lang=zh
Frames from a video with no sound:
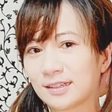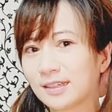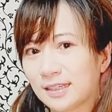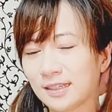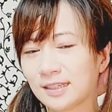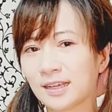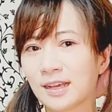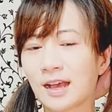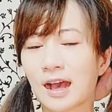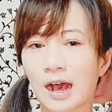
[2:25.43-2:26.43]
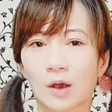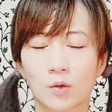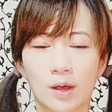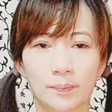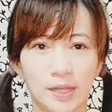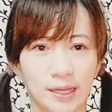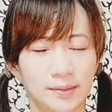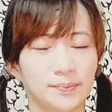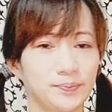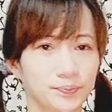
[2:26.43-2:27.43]
一，好，换
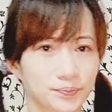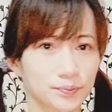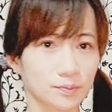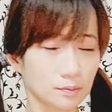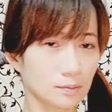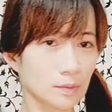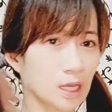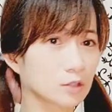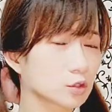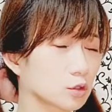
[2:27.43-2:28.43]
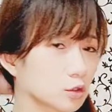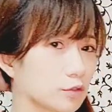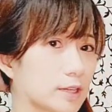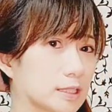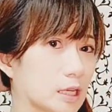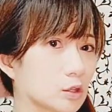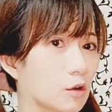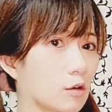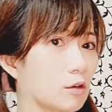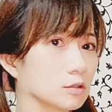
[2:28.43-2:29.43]
边，然后手就放在
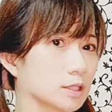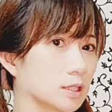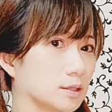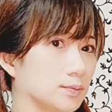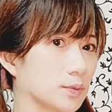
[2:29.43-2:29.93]
头后侧，